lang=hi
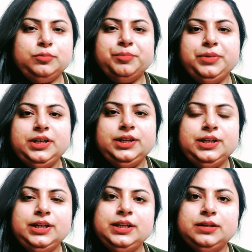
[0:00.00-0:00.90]
तो मम्मी
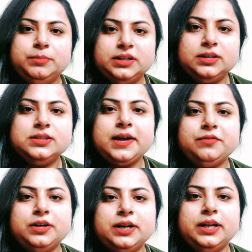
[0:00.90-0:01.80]
बर्तन
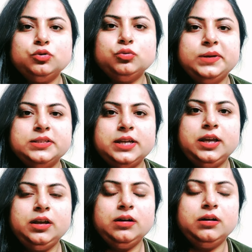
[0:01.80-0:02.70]
साफ कर रहे हैं सुबह
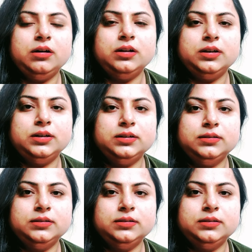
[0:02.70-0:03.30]
से और